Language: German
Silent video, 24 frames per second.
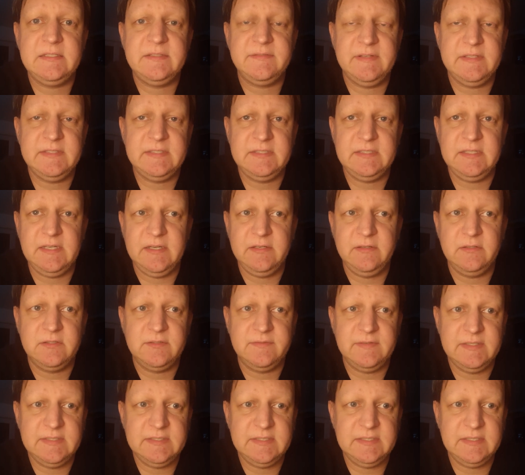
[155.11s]

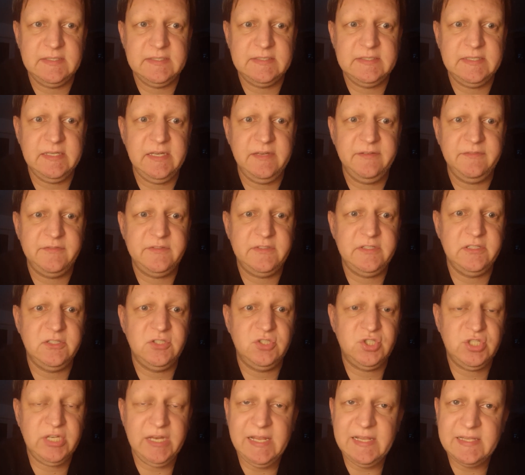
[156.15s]
2021 ist der FC
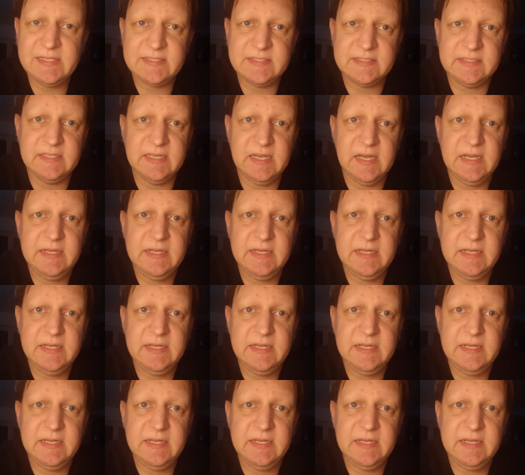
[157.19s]
Chelsea.